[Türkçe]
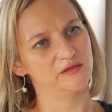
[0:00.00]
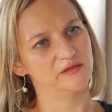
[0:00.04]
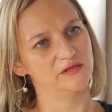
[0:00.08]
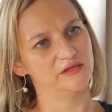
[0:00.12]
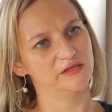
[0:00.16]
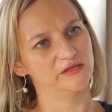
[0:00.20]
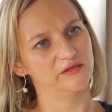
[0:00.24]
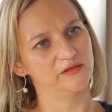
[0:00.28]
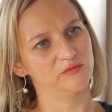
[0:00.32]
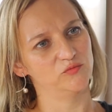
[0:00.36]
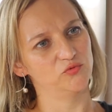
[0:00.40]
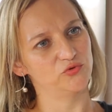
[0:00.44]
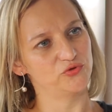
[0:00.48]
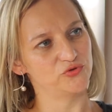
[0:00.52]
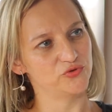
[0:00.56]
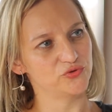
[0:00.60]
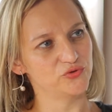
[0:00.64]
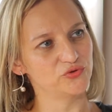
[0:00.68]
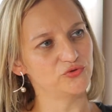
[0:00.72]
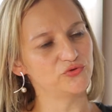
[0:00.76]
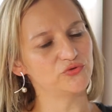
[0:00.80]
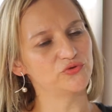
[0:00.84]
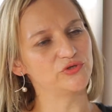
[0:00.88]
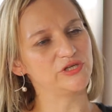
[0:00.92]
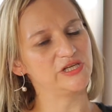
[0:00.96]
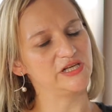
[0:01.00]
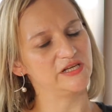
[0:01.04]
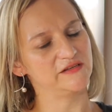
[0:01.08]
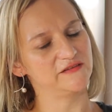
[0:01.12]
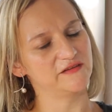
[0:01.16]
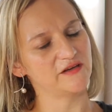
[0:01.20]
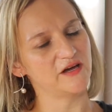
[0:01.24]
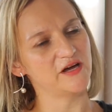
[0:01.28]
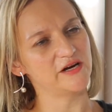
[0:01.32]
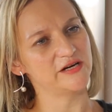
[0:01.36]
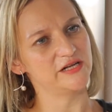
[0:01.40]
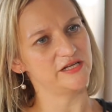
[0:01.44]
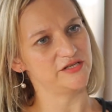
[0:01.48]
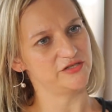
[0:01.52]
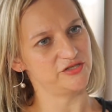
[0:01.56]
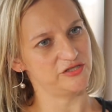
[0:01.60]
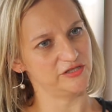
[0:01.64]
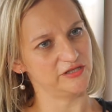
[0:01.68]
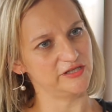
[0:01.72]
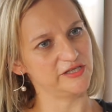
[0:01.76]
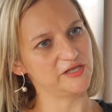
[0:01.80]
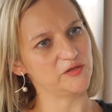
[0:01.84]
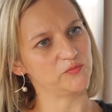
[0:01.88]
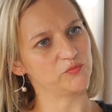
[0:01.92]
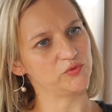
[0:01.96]
Bu çünkü Türkiye tarihi
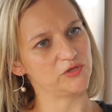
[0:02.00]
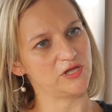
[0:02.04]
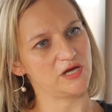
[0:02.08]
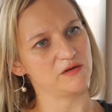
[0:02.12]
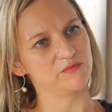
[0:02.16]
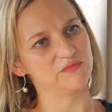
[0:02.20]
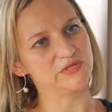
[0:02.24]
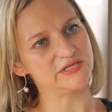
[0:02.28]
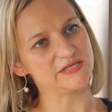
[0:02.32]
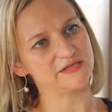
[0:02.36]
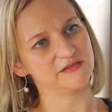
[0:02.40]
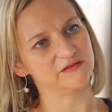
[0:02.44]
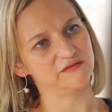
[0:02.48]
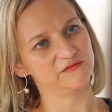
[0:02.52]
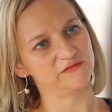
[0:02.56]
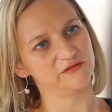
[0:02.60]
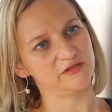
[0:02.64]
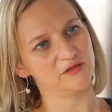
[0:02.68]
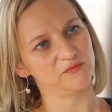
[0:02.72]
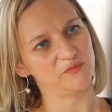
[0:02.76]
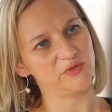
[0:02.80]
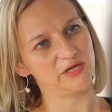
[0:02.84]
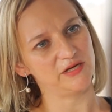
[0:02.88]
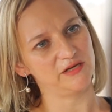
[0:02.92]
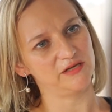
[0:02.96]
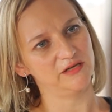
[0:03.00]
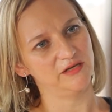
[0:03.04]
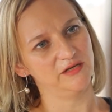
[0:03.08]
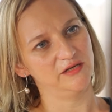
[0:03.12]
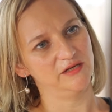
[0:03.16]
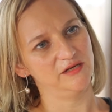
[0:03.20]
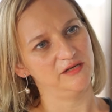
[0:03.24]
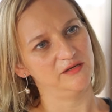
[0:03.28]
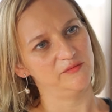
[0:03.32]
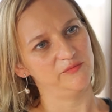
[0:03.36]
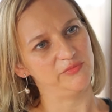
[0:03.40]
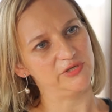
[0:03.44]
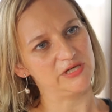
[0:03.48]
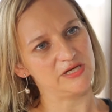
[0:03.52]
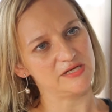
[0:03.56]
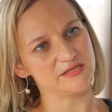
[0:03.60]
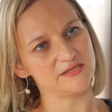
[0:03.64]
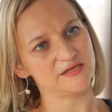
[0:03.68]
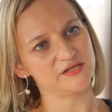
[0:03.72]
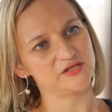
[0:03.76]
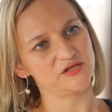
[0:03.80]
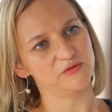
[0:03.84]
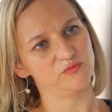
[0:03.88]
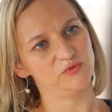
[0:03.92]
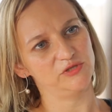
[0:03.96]
için de yapılan bir sınıflama. Biraz
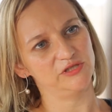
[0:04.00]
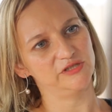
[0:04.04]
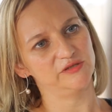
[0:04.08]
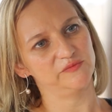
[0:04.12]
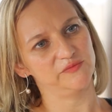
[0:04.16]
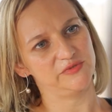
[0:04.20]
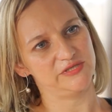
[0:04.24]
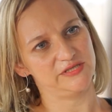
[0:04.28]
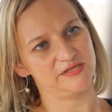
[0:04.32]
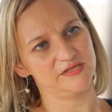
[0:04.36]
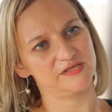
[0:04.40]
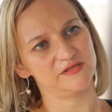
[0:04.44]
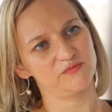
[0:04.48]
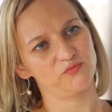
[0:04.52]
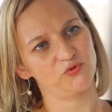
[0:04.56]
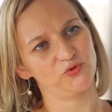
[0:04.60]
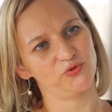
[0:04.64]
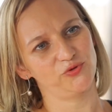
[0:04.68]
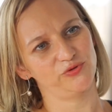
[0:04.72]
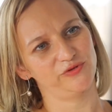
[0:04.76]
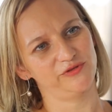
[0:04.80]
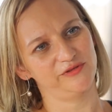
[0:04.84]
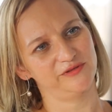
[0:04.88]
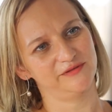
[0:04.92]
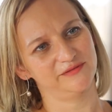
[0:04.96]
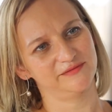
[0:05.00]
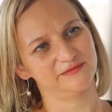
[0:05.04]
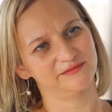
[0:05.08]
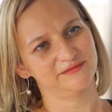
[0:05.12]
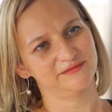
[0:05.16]
açabilir misiniz bu konuyu?